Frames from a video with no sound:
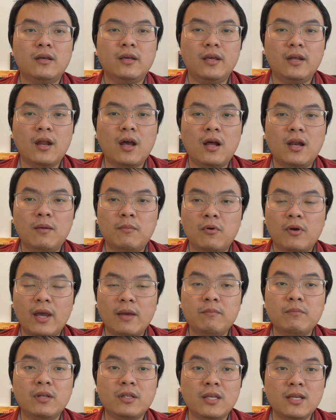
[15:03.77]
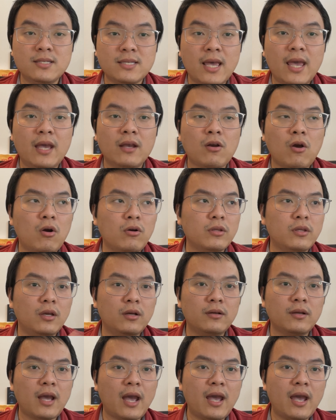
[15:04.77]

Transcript: Thì đó là một cái mình chia sẻ. Còn những